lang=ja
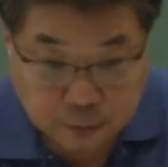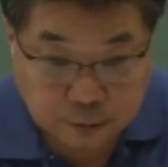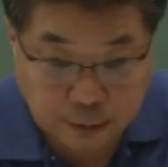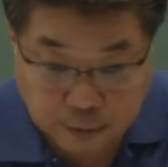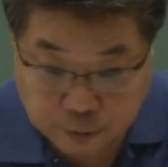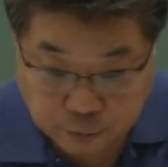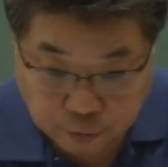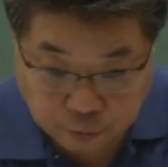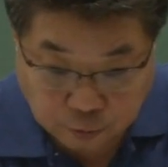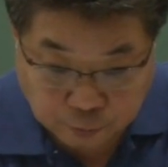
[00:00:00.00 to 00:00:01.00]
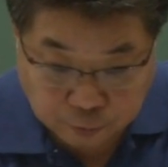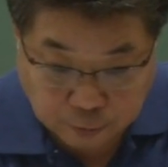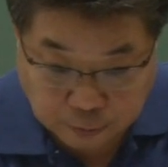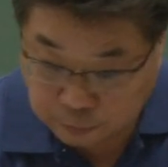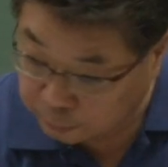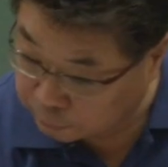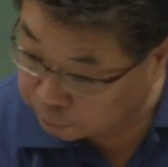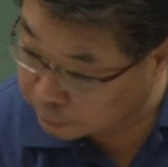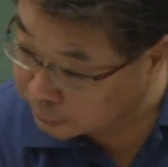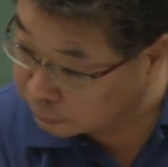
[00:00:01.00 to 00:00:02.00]
3種類のミュータントが
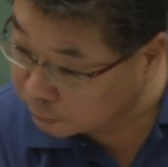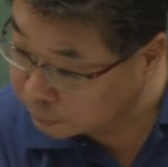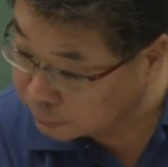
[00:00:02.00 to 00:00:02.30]
取れたと。